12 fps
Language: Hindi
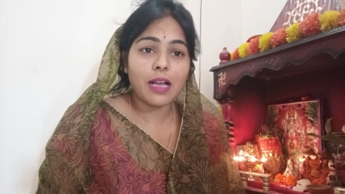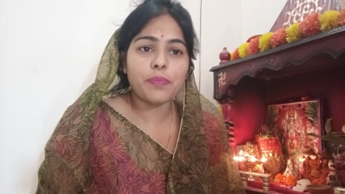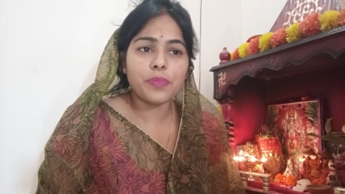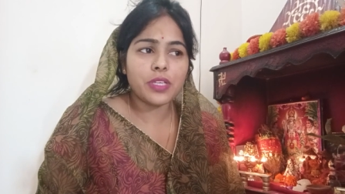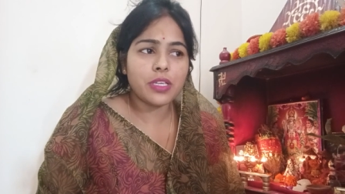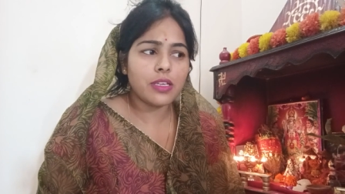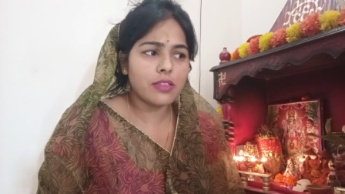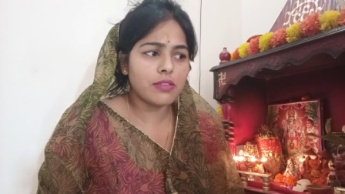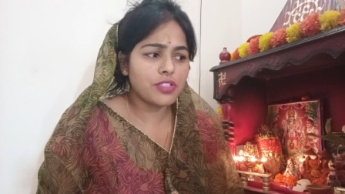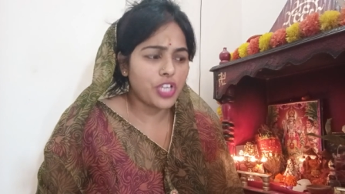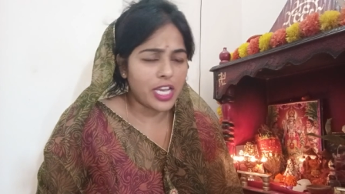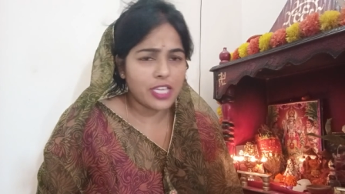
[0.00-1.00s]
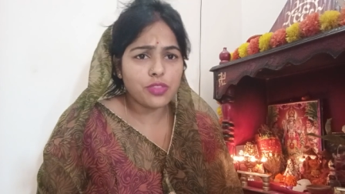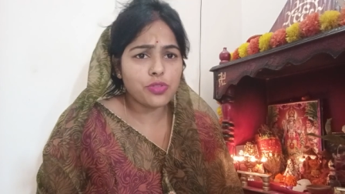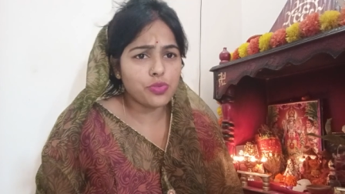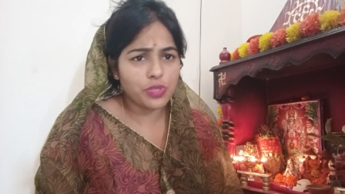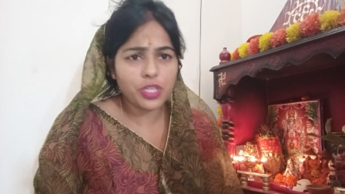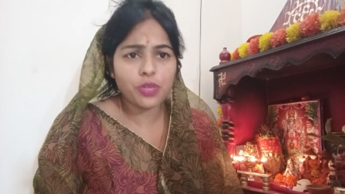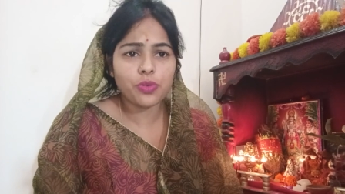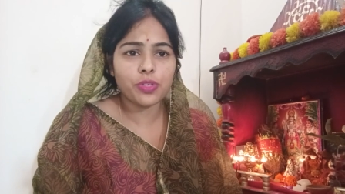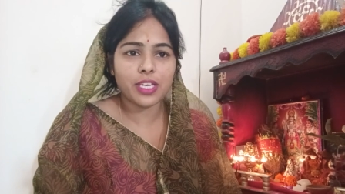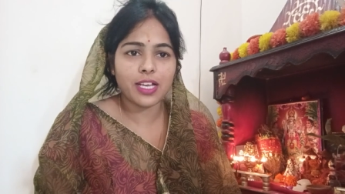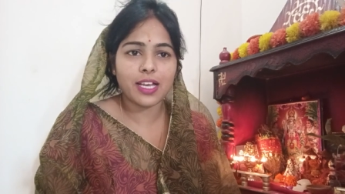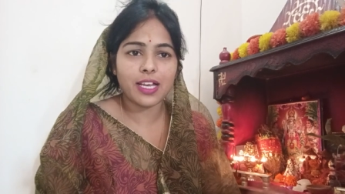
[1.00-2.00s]
आपने शायद सुनी हो
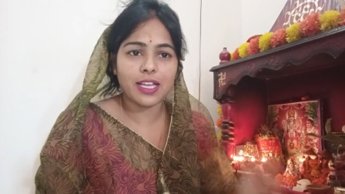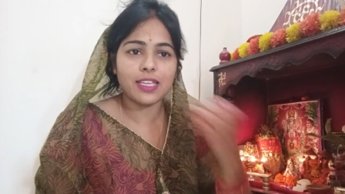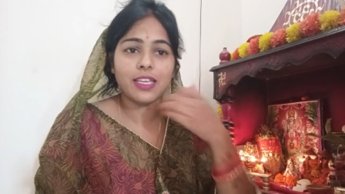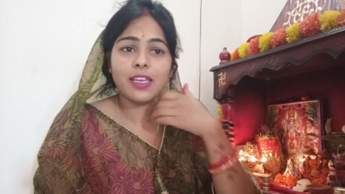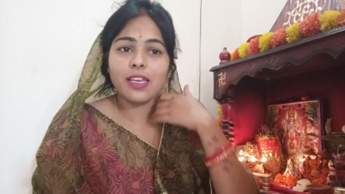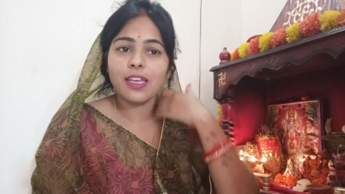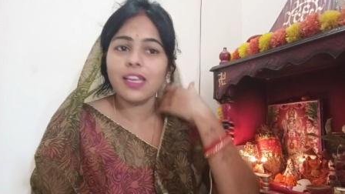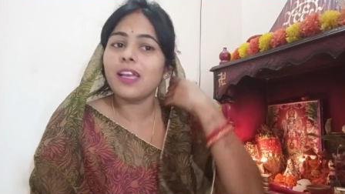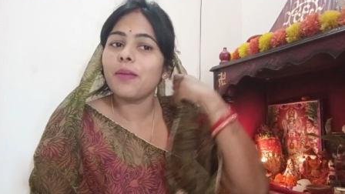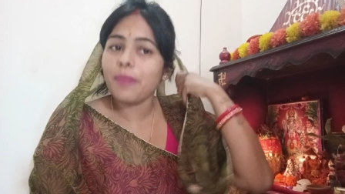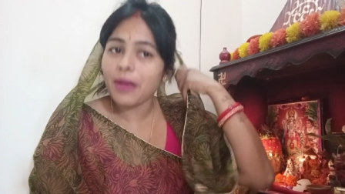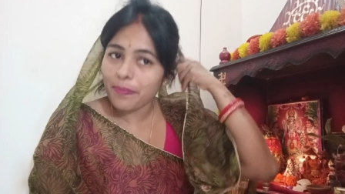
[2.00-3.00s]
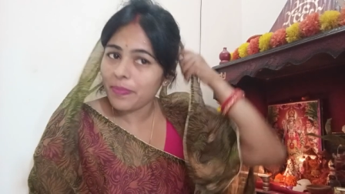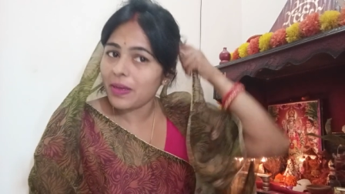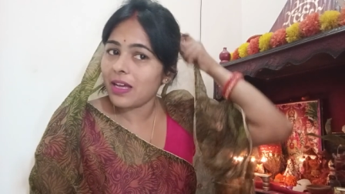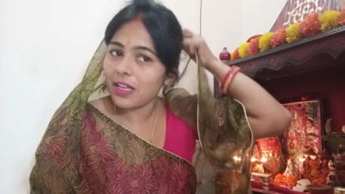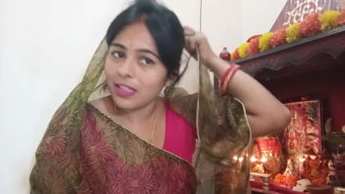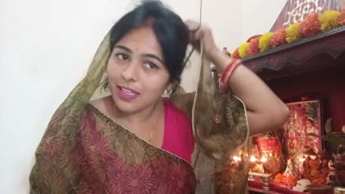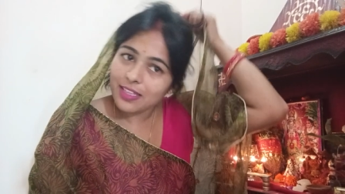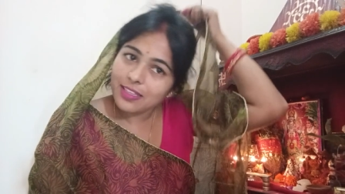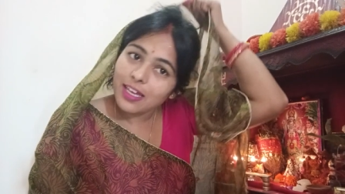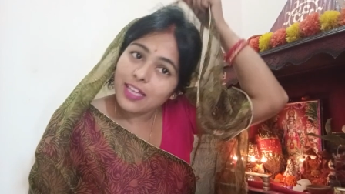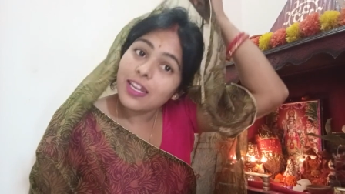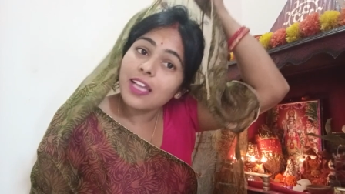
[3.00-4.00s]
ये कहानी पापा
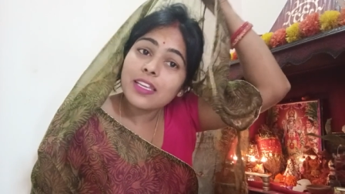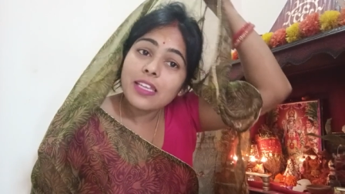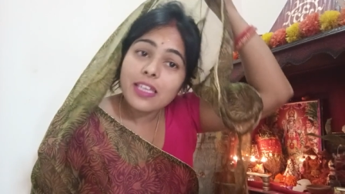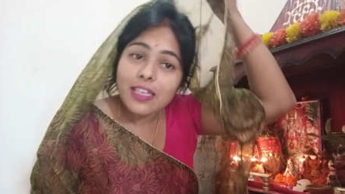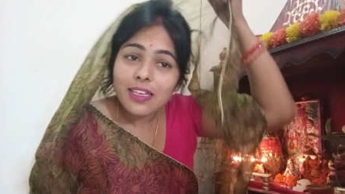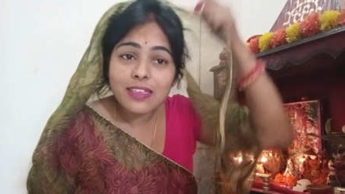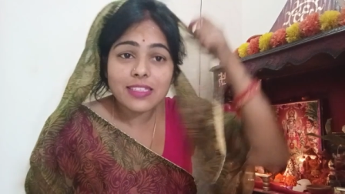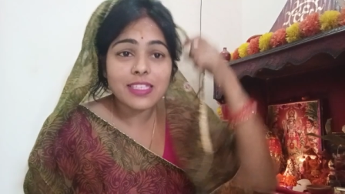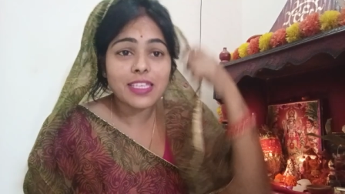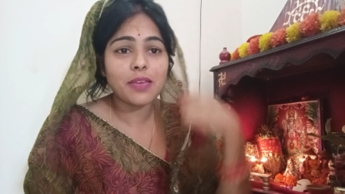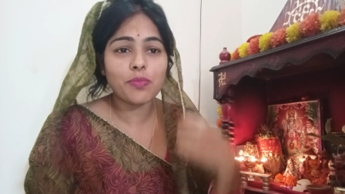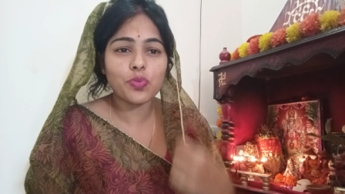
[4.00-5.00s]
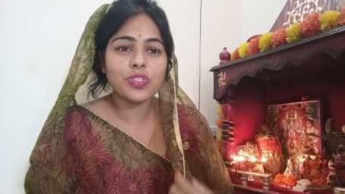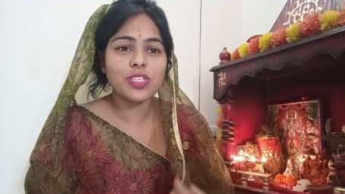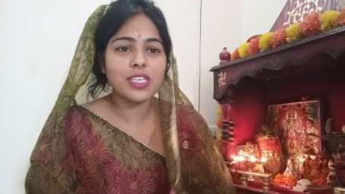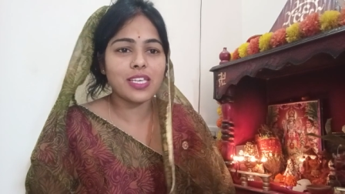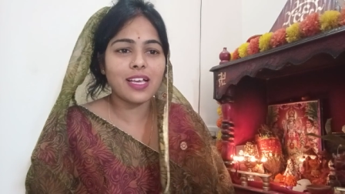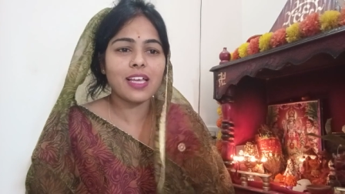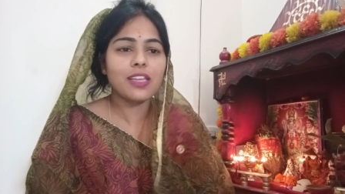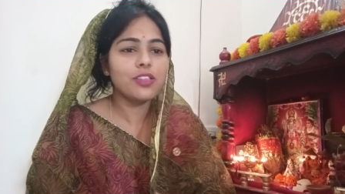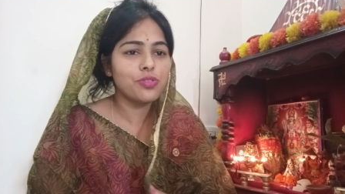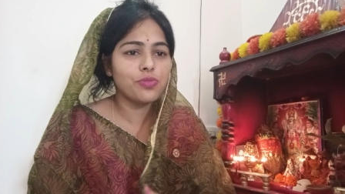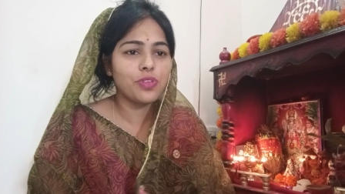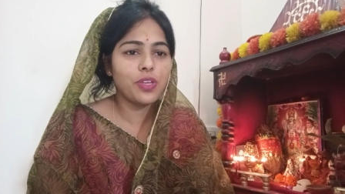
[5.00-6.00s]
दादा नानी किसी के मुंह से ये
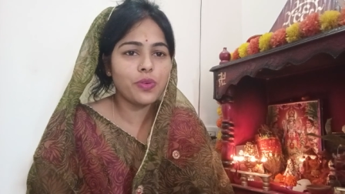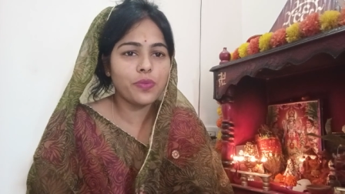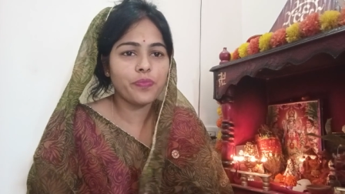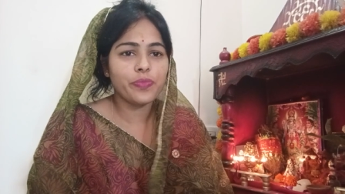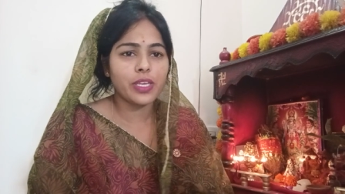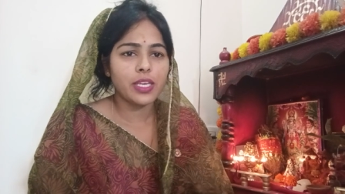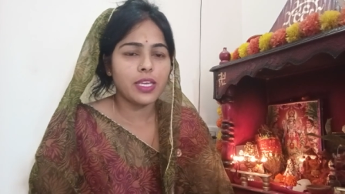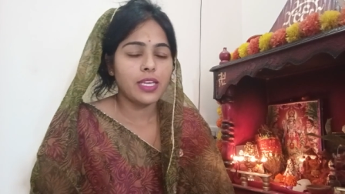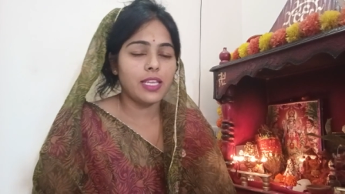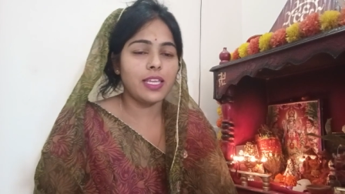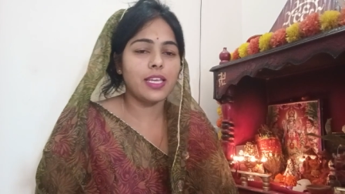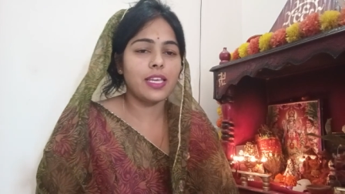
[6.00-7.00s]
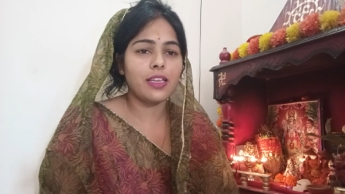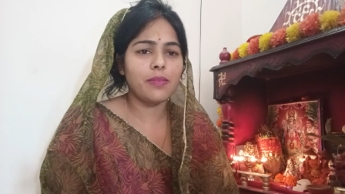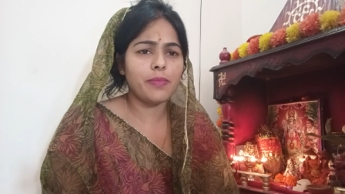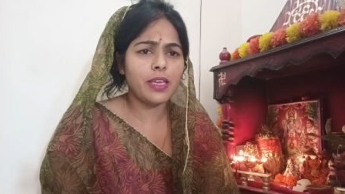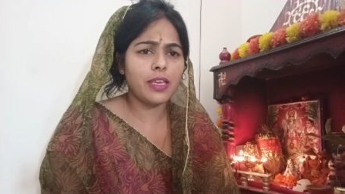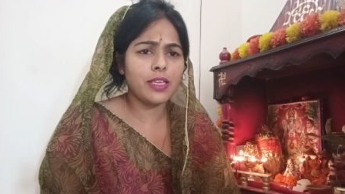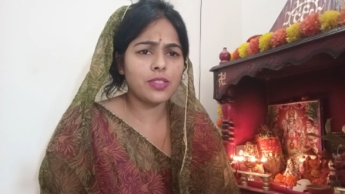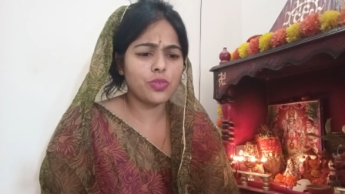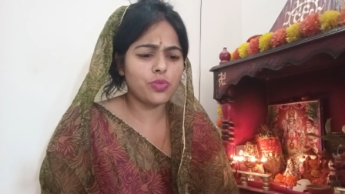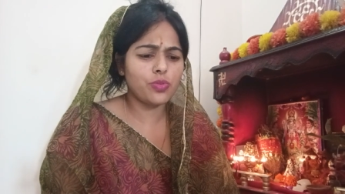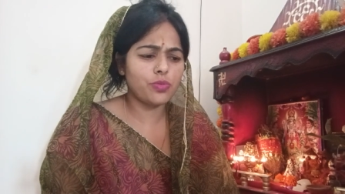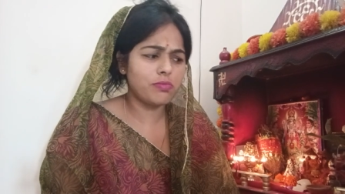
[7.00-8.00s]
कहानी सुनी लेकिन मैं
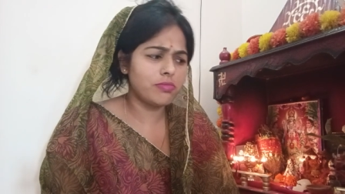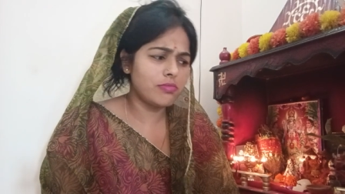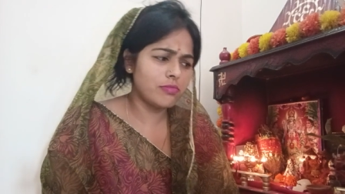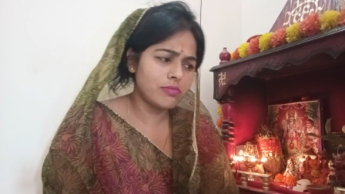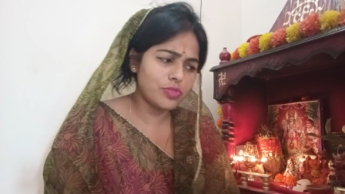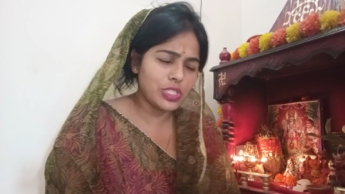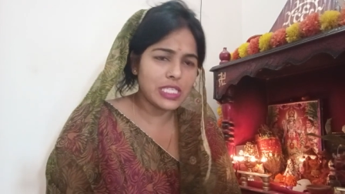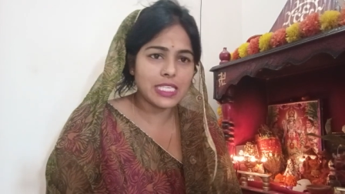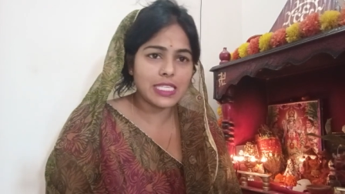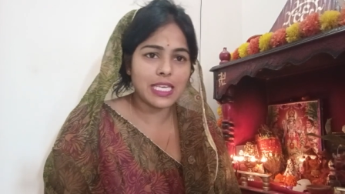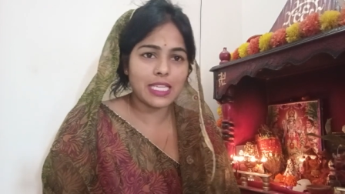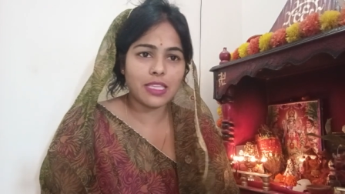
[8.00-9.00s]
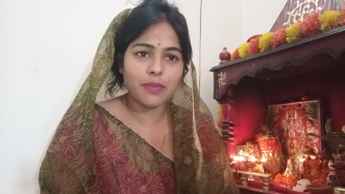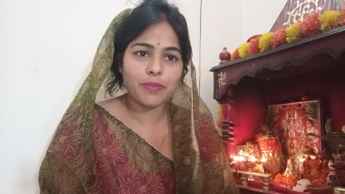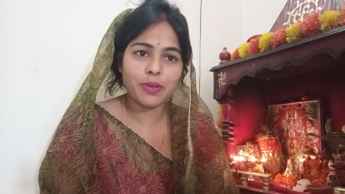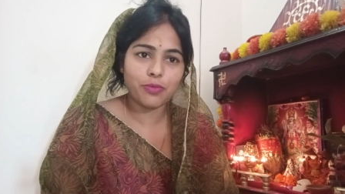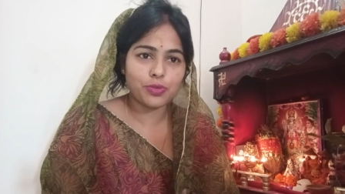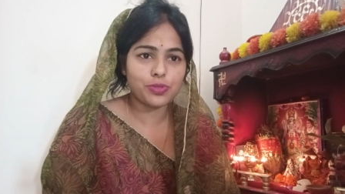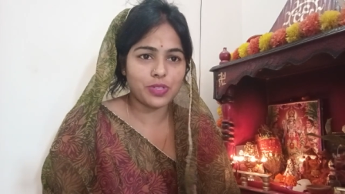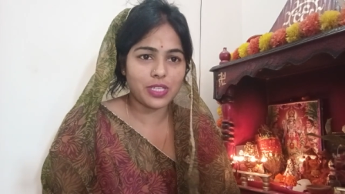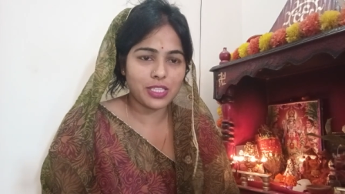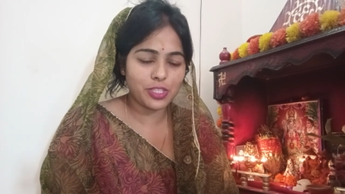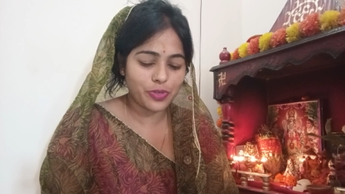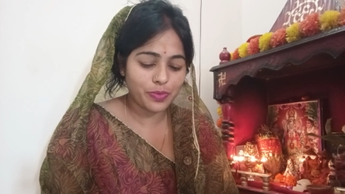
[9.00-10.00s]
इसको मुझे जैसे आती है मैं वो
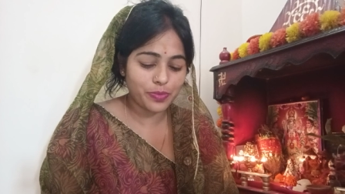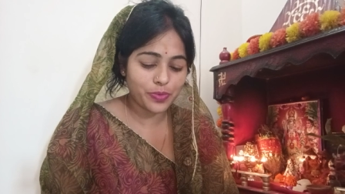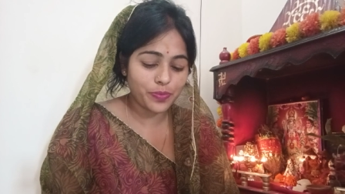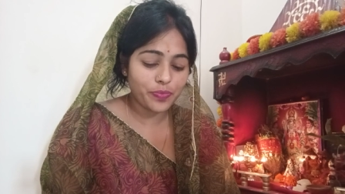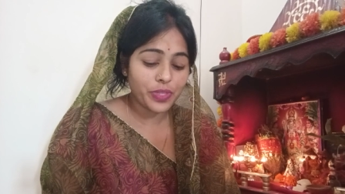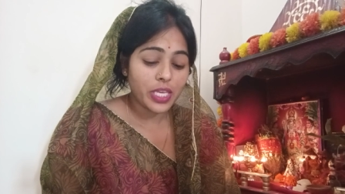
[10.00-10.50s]
सुनाती हूँ आपको